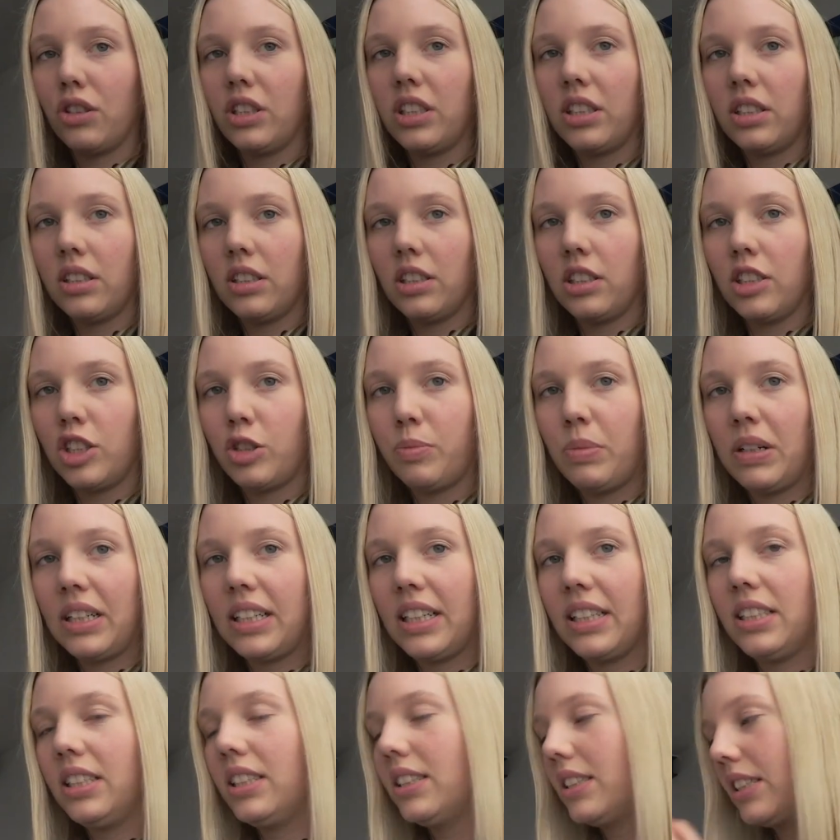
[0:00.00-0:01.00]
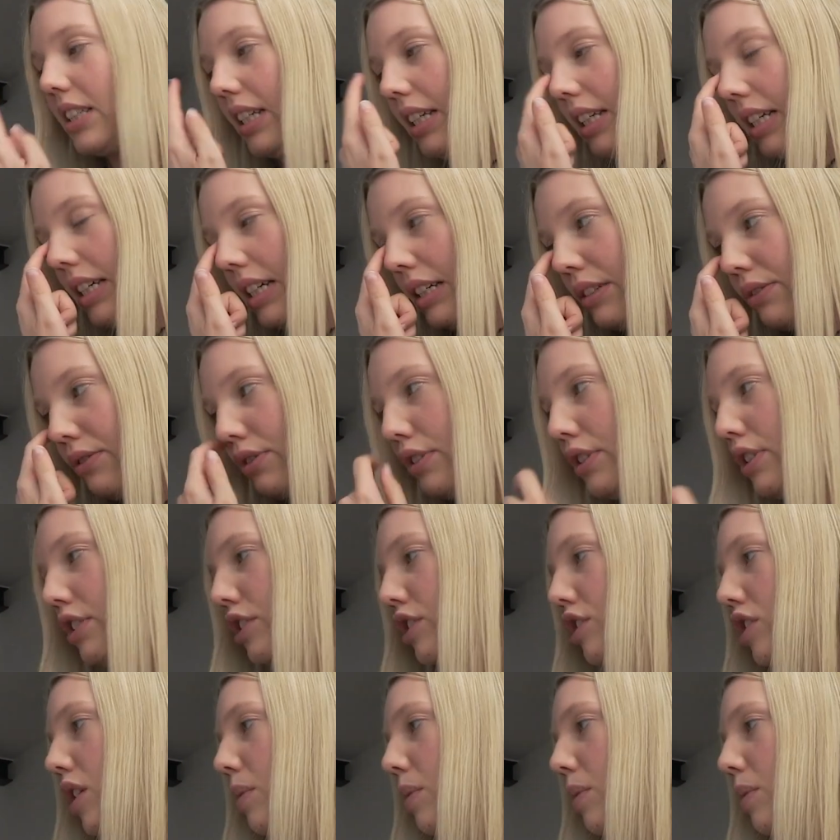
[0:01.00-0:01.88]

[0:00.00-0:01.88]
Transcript: solchen Spaghetti-Trägern für den